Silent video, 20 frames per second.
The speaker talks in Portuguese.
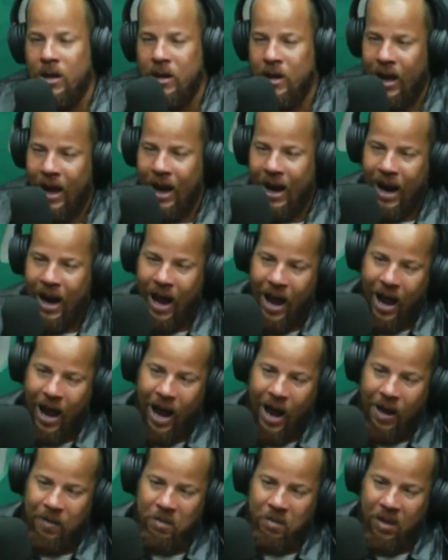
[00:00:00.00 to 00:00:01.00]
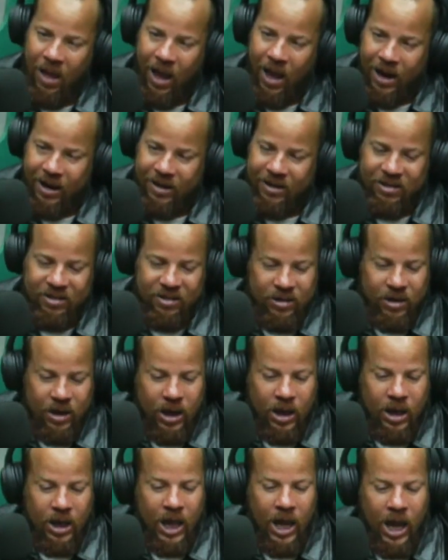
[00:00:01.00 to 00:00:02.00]
é
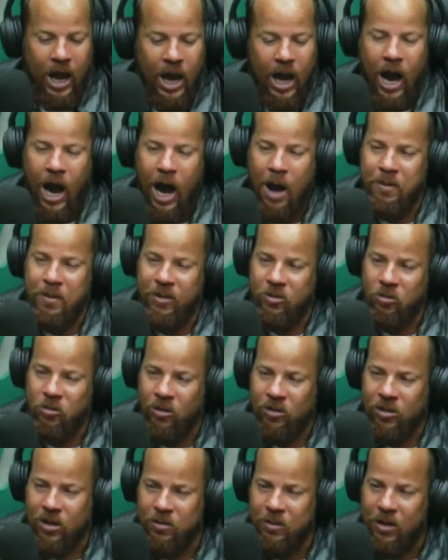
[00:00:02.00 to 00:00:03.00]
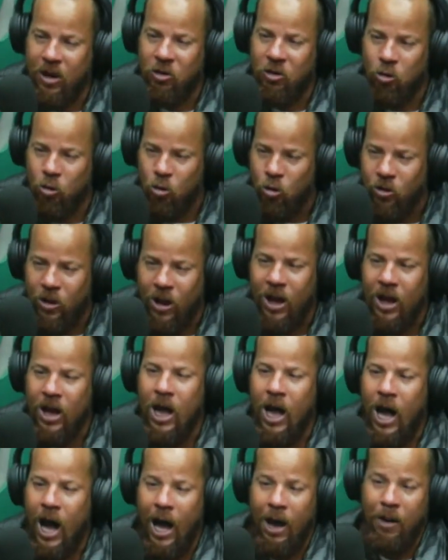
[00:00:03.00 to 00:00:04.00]
agradecer as pessoas que me ajudam,
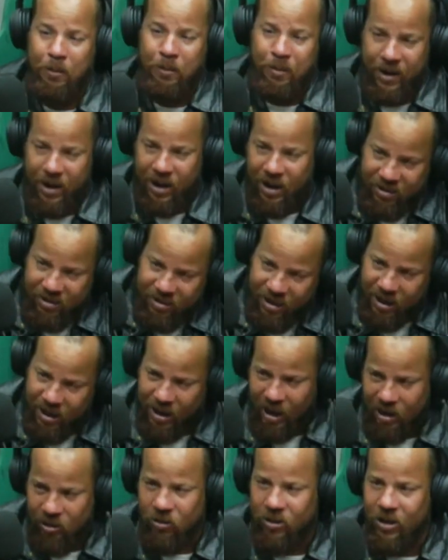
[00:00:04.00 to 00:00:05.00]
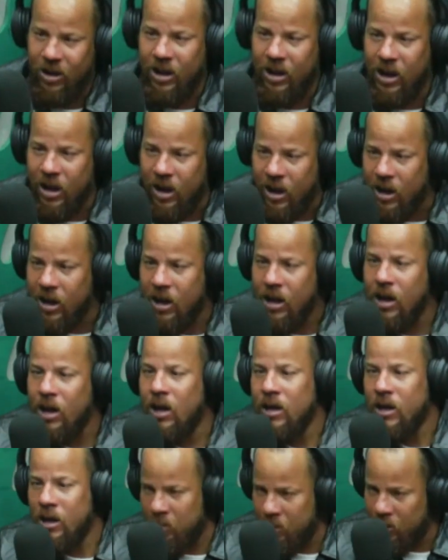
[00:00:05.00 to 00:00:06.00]
a empresa que ajuda ele,
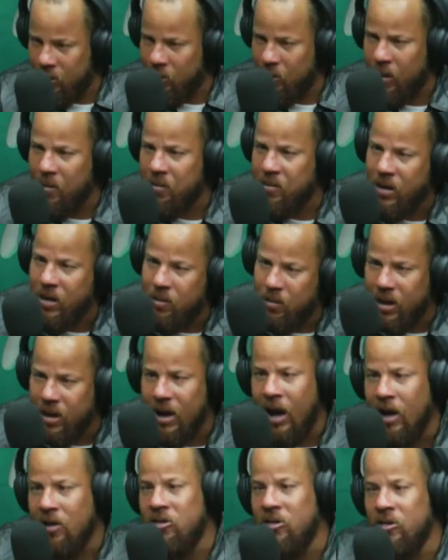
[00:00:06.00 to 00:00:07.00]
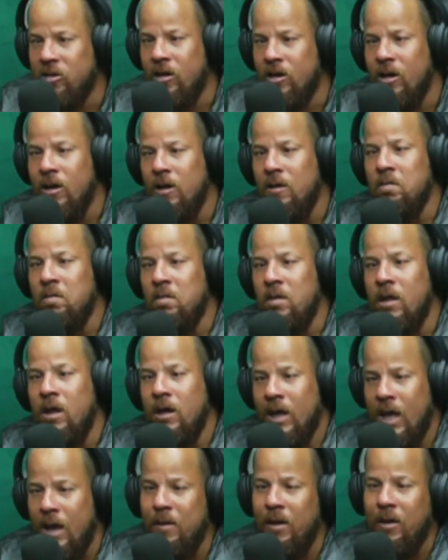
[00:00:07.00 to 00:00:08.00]
que mandou pra mim. Obrigado, gente.
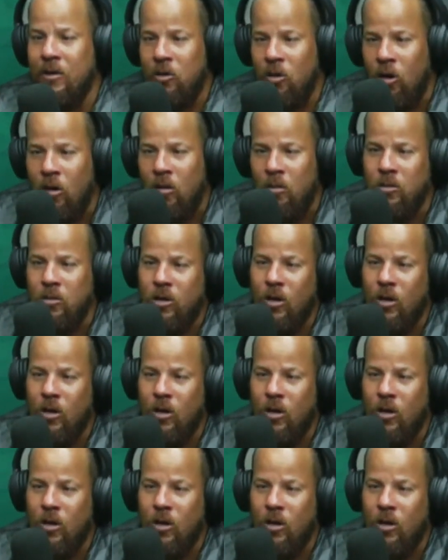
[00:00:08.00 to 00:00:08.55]
Que mandou, muito